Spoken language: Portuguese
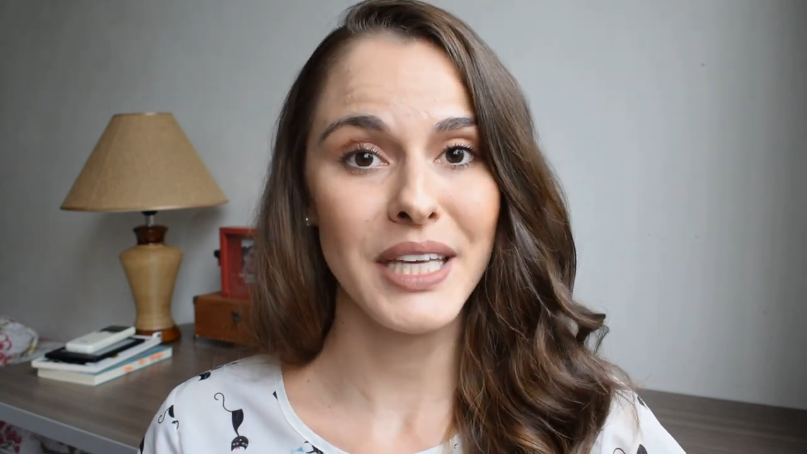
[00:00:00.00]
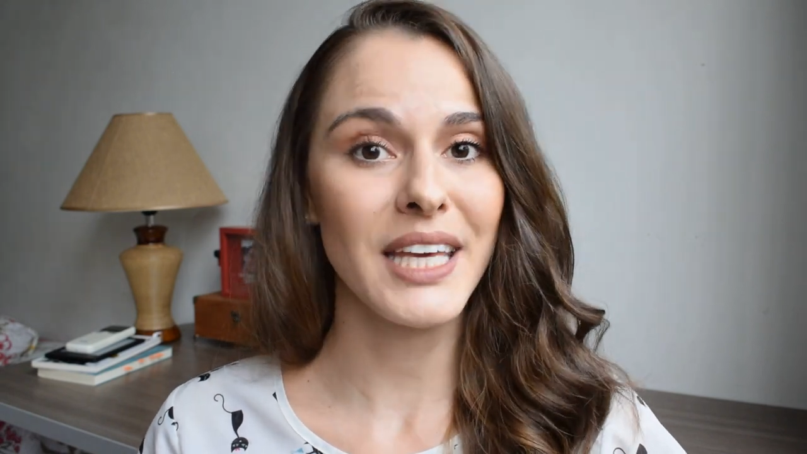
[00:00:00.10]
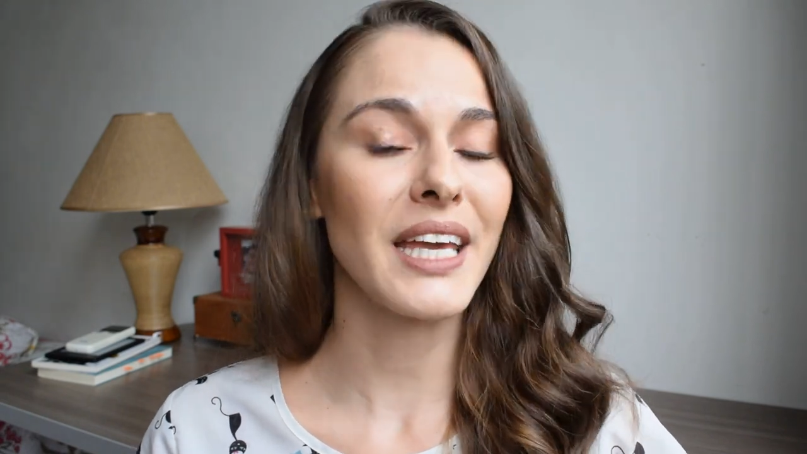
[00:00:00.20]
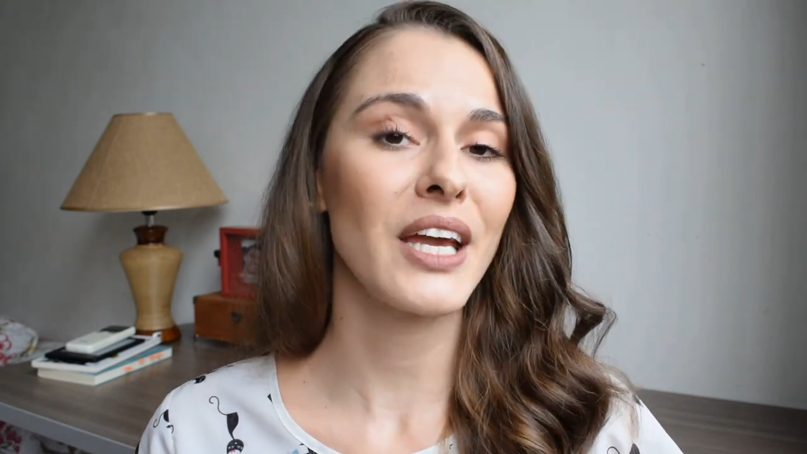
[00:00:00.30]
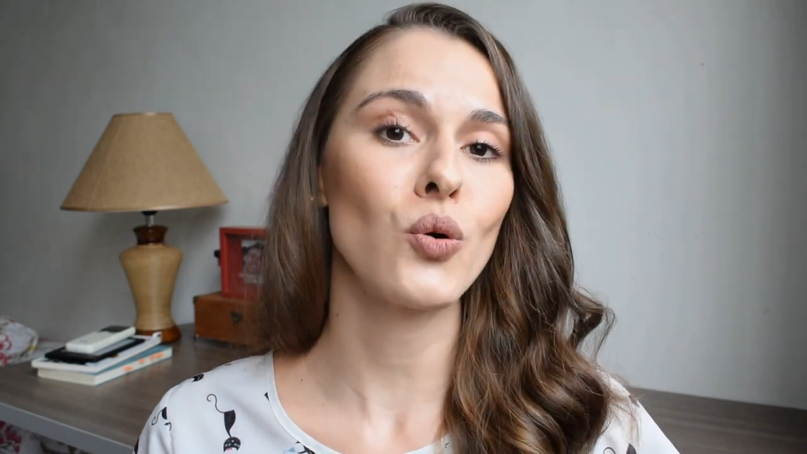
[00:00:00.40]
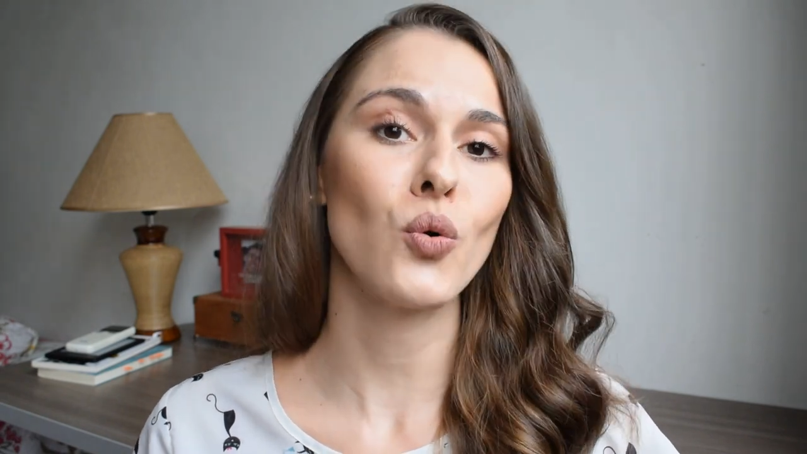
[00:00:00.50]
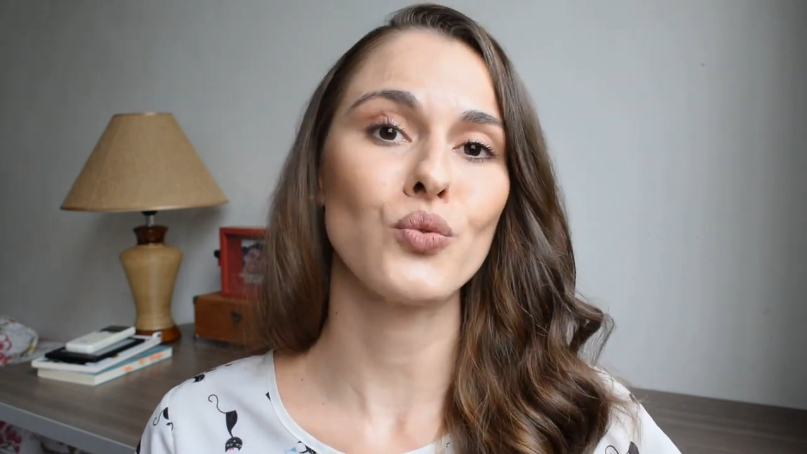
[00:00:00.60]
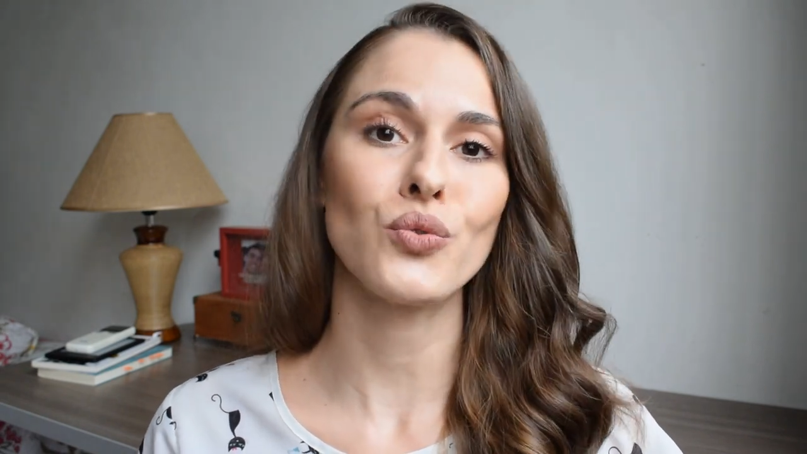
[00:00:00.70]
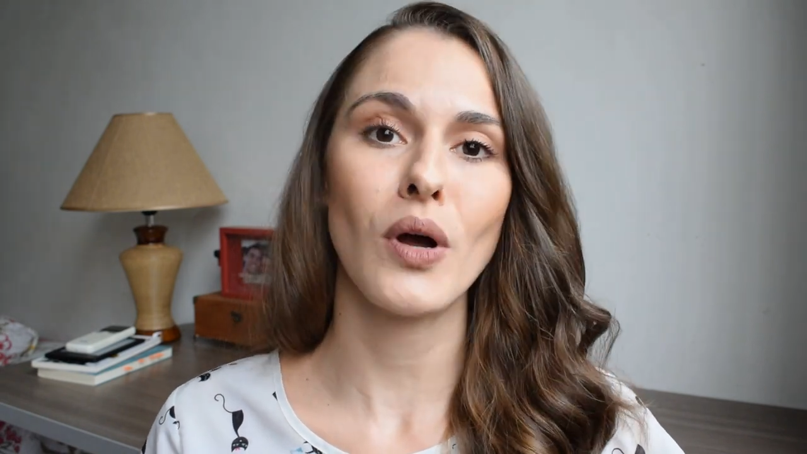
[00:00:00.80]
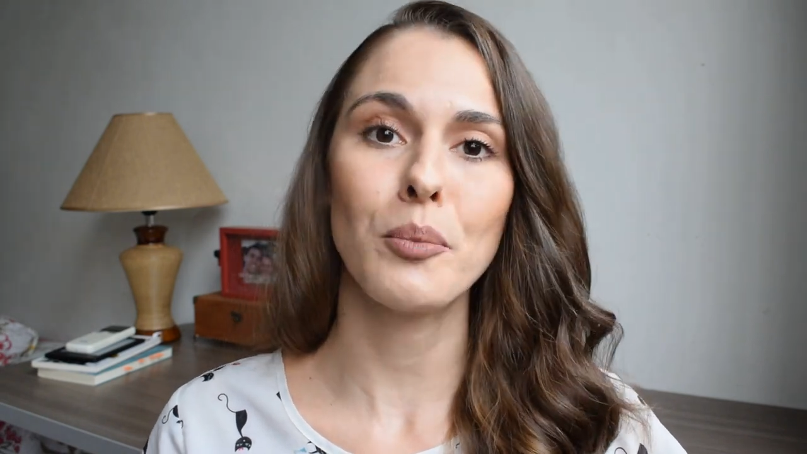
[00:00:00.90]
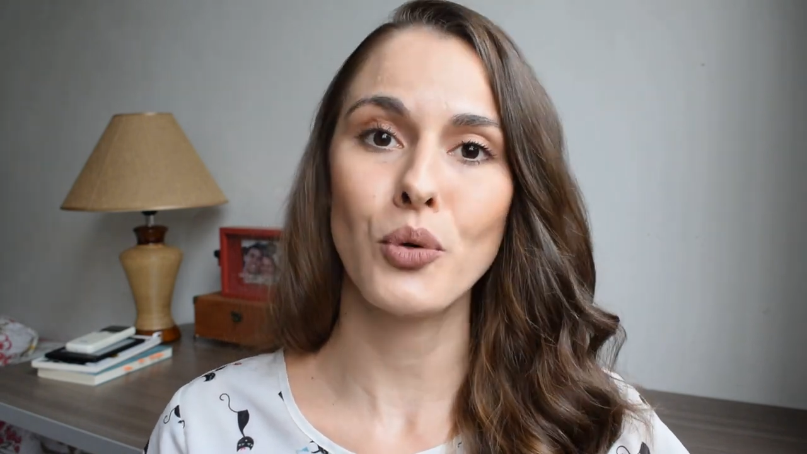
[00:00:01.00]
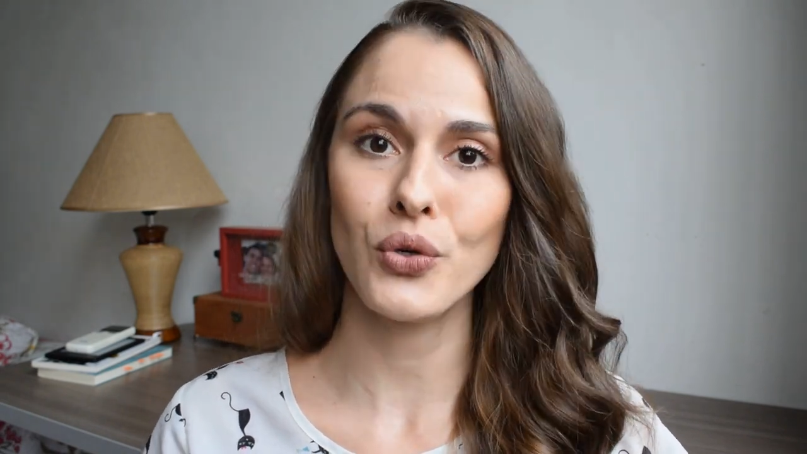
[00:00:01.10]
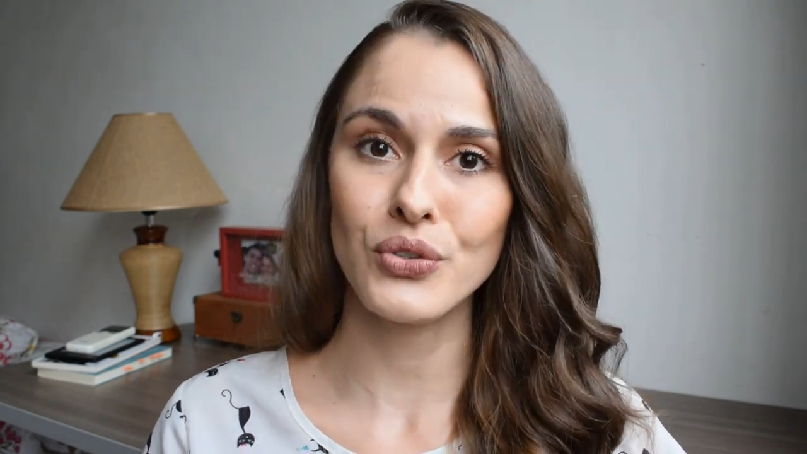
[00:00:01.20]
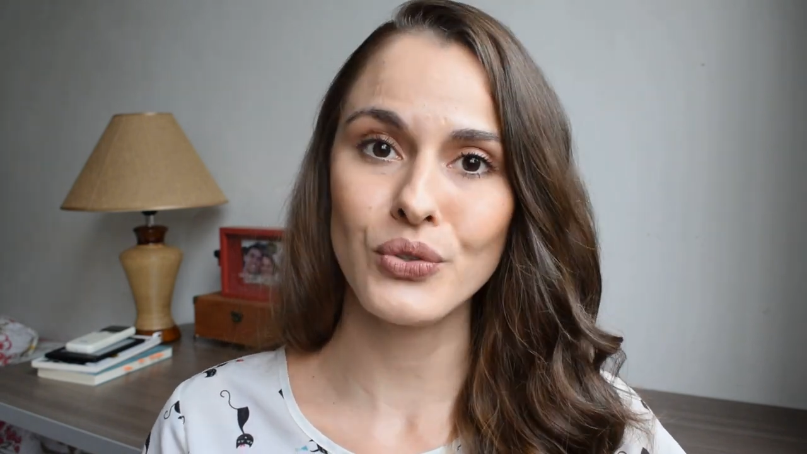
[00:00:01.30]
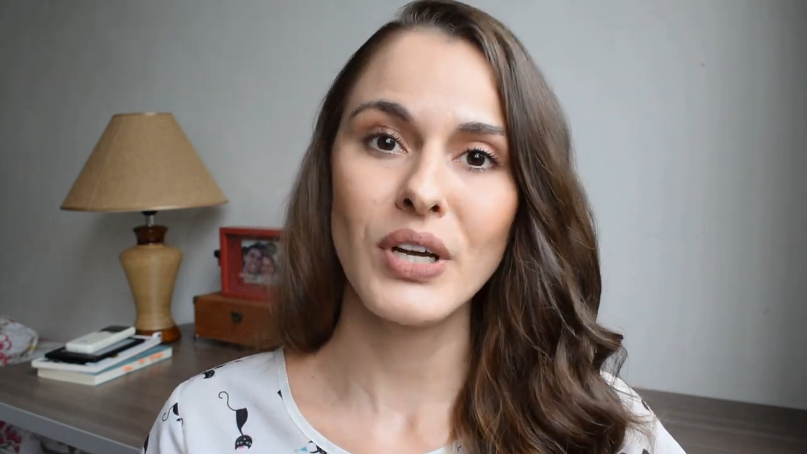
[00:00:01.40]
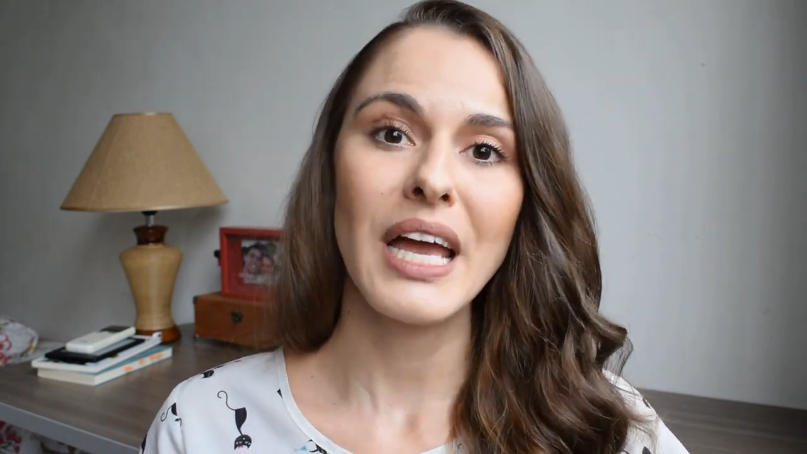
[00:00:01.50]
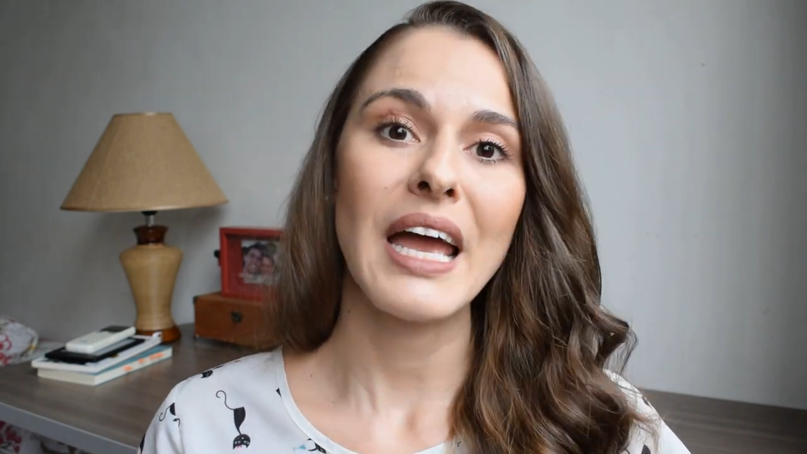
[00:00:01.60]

que quem é contra o aborto